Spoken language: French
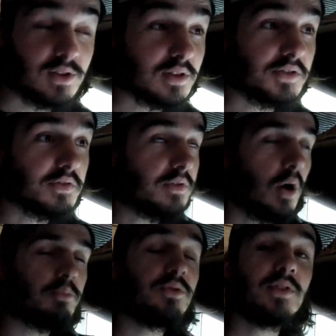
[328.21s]
Et ça,
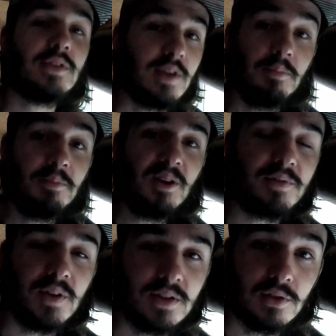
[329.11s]
en plus, ça, me plaît.
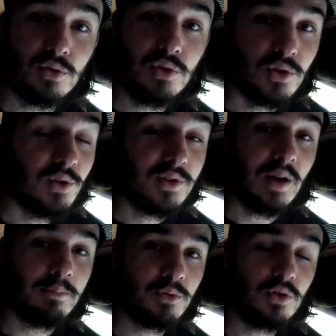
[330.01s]
Enfin, c'est un truc, c'est
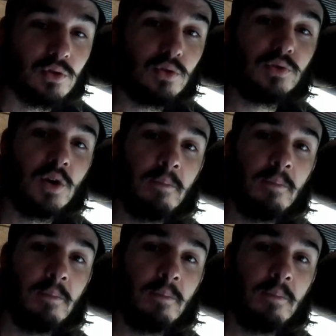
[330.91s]
un truc de ouf.